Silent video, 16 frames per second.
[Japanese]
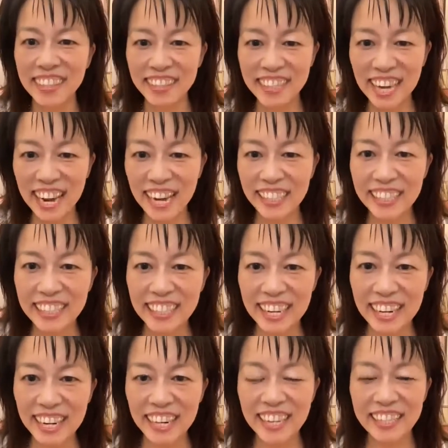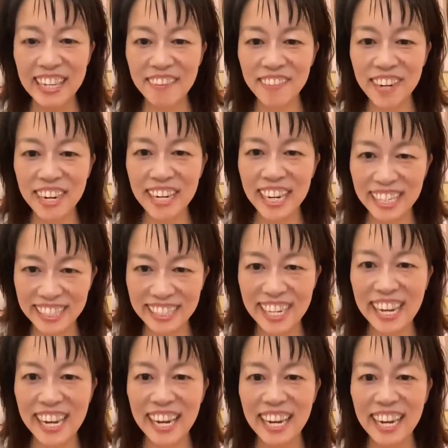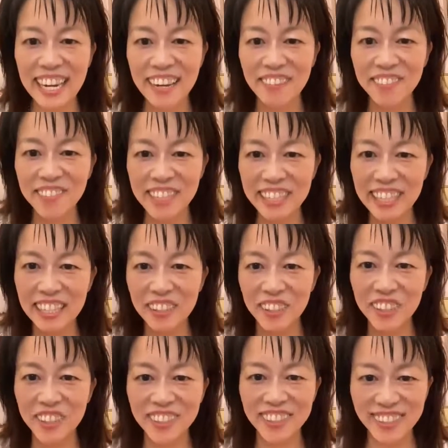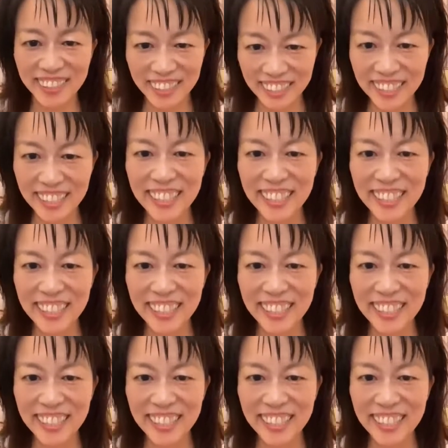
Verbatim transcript: でアリンって名前書いてプレゼントするという